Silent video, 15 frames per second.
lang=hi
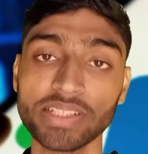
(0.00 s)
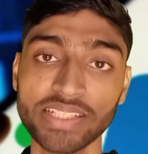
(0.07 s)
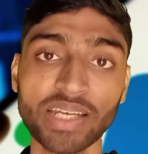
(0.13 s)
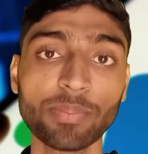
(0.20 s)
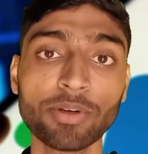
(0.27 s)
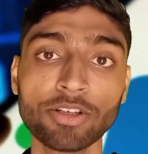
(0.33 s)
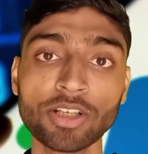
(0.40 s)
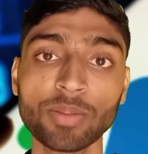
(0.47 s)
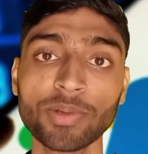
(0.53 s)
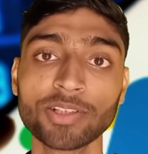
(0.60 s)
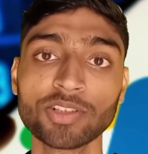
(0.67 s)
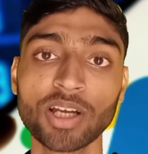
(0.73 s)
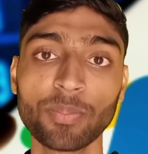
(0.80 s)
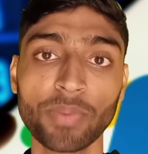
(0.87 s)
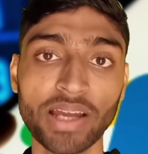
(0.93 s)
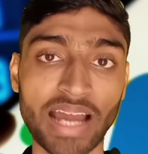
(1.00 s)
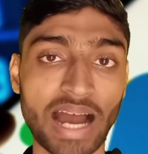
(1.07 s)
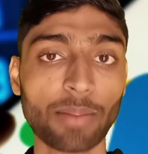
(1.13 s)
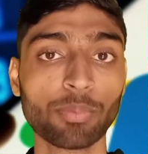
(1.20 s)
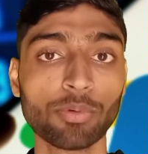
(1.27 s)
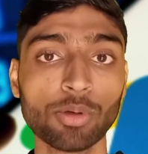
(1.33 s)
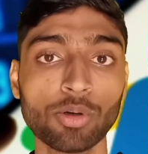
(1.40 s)
ये वीडियो में जो है मैं
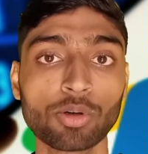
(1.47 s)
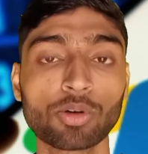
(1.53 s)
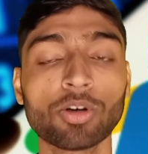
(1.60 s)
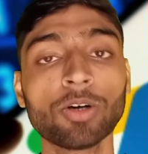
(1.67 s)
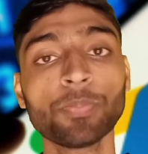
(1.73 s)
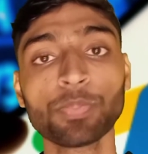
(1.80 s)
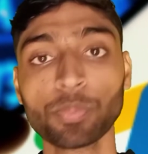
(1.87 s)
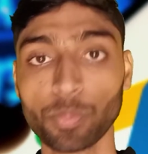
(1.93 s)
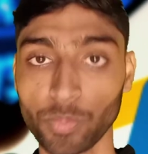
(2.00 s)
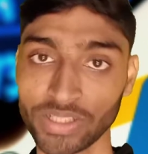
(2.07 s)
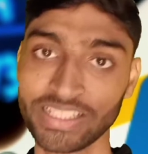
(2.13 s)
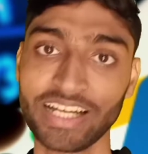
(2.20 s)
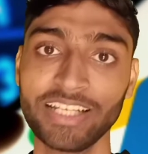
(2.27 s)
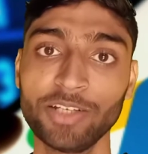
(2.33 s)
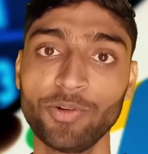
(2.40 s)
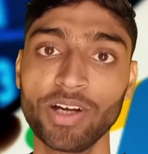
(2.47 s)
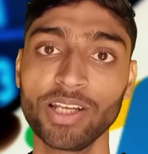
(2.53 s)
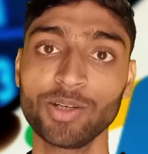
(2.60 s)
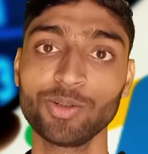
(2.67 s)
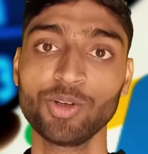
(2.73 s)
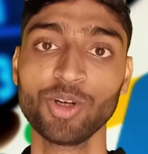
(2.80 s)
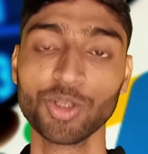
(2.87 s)
आप लोगों को बताने
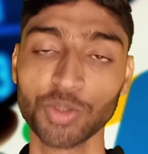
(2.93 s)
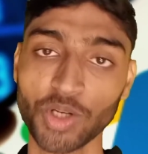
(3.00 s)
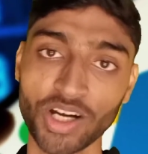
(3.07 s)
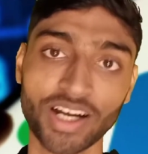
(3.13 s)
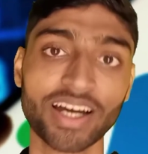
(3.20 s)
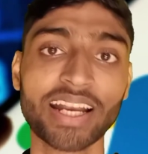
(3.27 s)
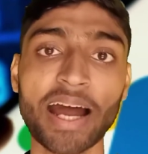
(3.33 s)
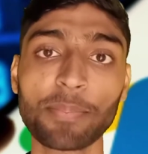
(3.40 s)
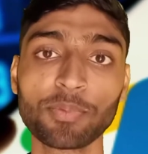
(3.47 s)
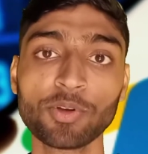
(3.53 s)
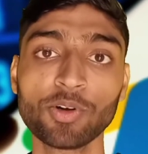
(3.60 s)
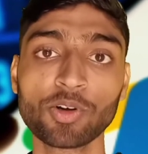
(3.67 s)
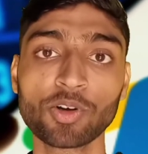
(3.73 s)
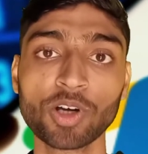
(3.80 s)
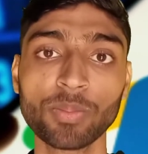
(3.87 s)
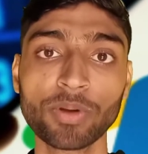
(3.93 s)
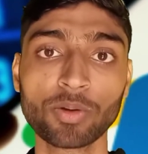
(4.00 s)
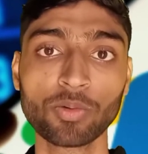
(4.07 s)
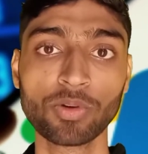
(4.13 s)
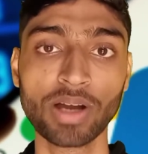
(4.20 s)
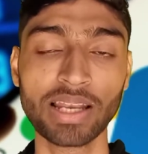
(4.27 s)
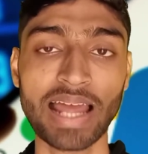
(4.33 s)
वाला हूँ तो अगर आप लोगों को भी
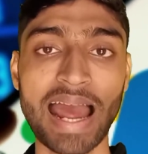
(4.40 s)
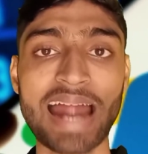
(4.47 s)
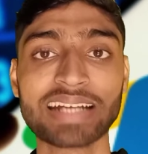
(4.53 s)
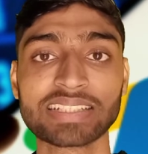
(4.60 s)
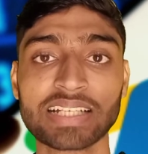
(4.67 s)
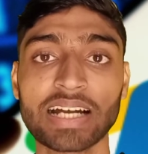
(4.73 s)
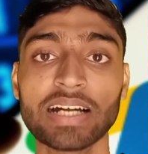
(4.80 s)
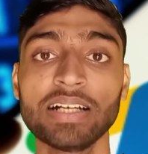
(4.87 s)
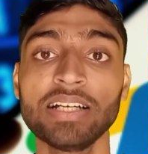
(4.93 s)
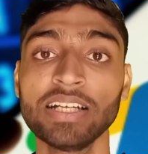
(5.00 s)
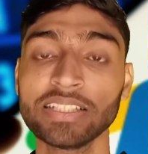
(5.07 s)
गूगल एड्स का